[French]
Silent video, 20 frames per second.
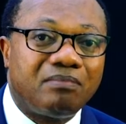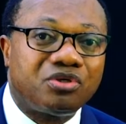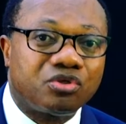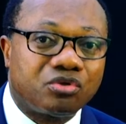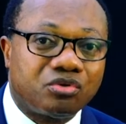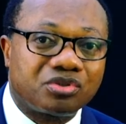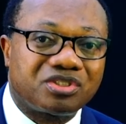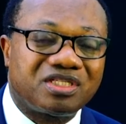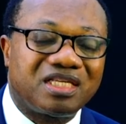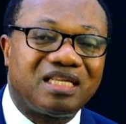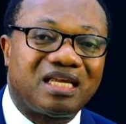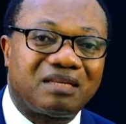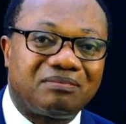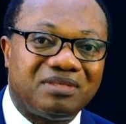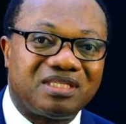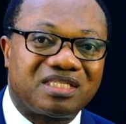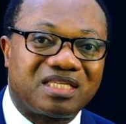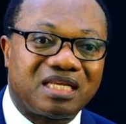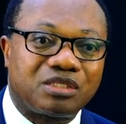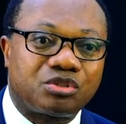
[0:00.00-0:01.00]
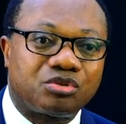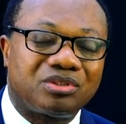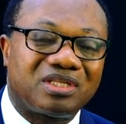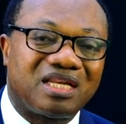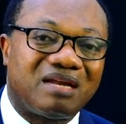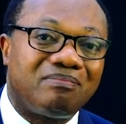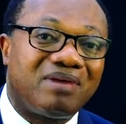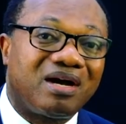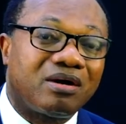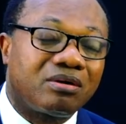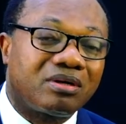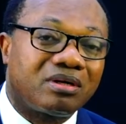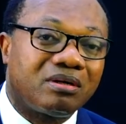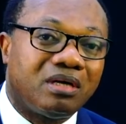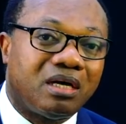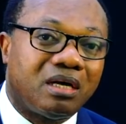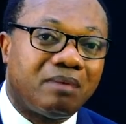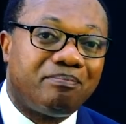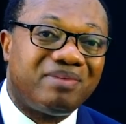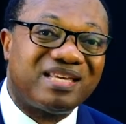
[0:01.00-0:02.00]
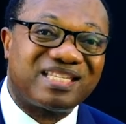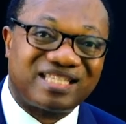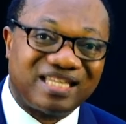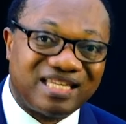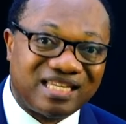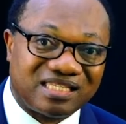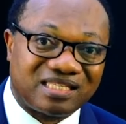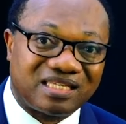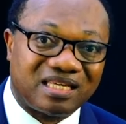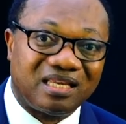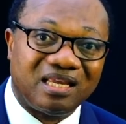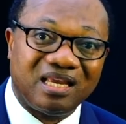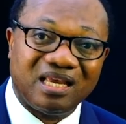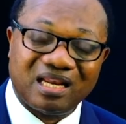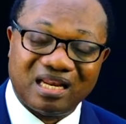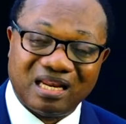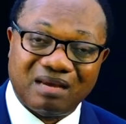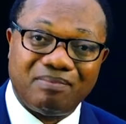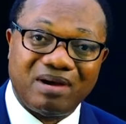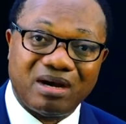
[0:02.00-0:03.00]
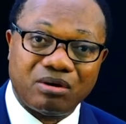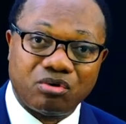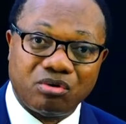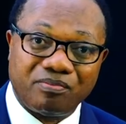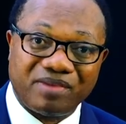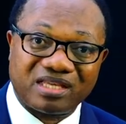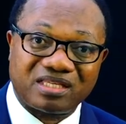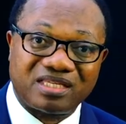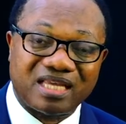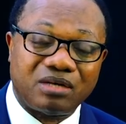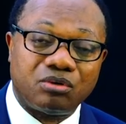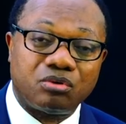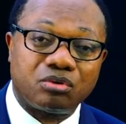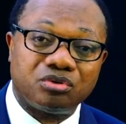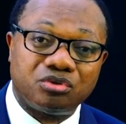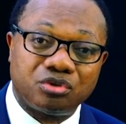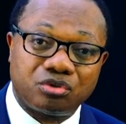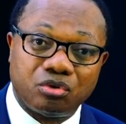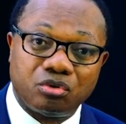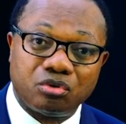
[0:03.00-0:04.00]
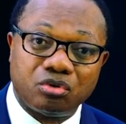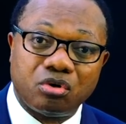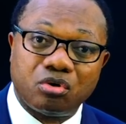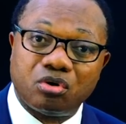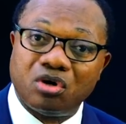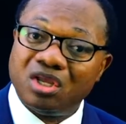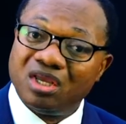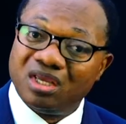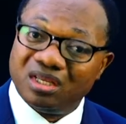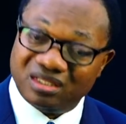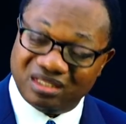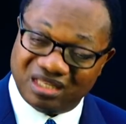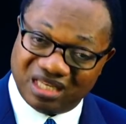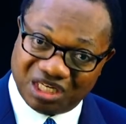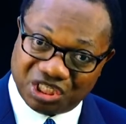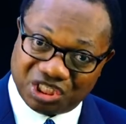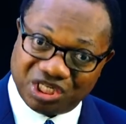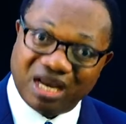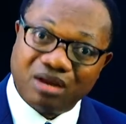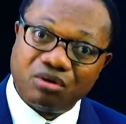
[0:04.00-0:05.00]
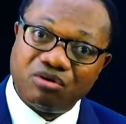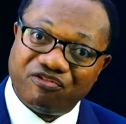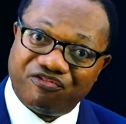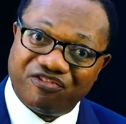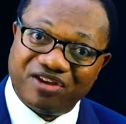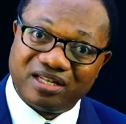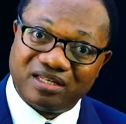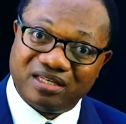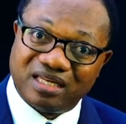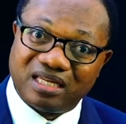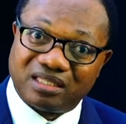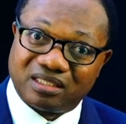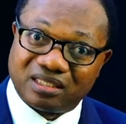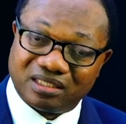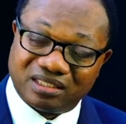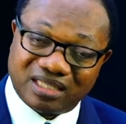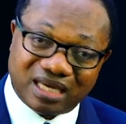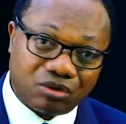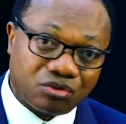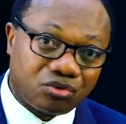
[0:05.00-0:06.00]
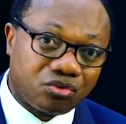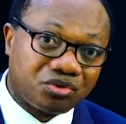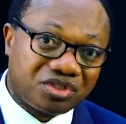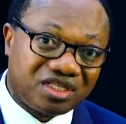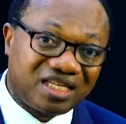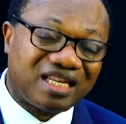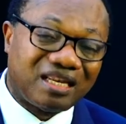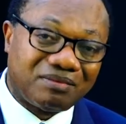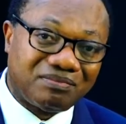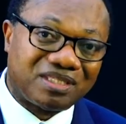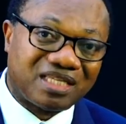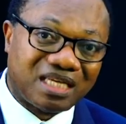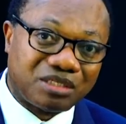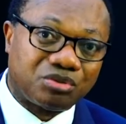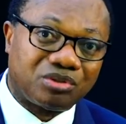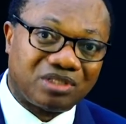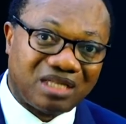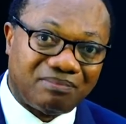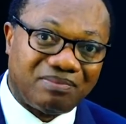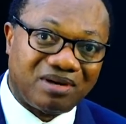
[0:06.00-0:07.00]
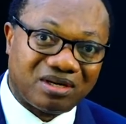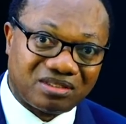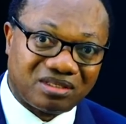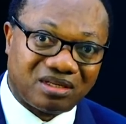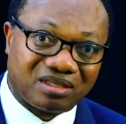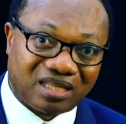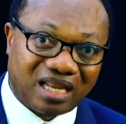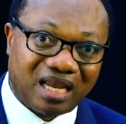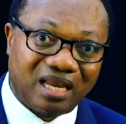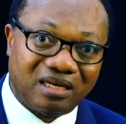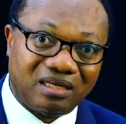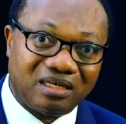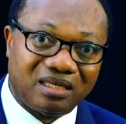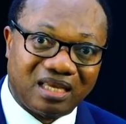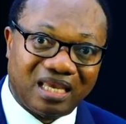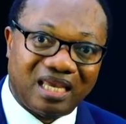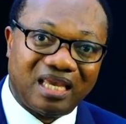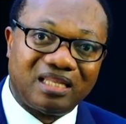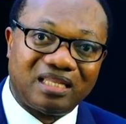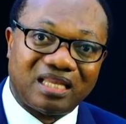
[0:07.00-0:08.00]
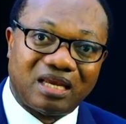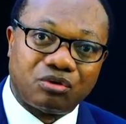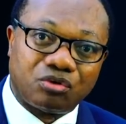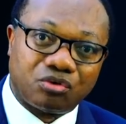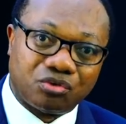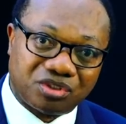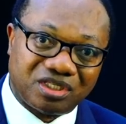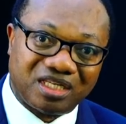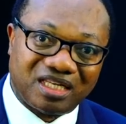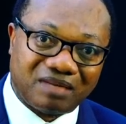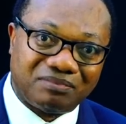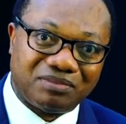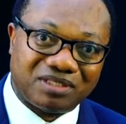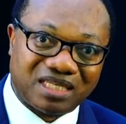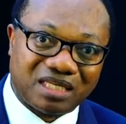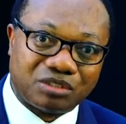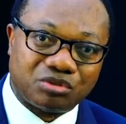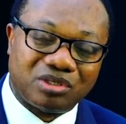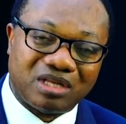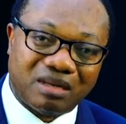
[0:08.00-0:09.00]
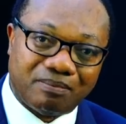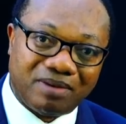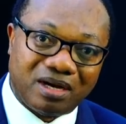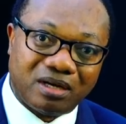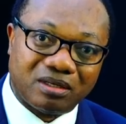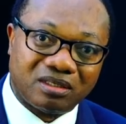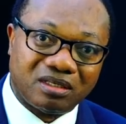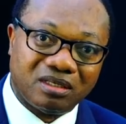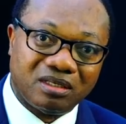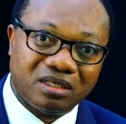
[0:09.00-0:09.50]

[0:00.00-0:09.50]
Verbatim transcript: du conseil d'administration de la banque euh, BCDC, la banque commerciale donc du Congo. Déjà, le fait d'être dans le conseil d'administration de la Banque centrale et dans le conseil d'administration de la Banque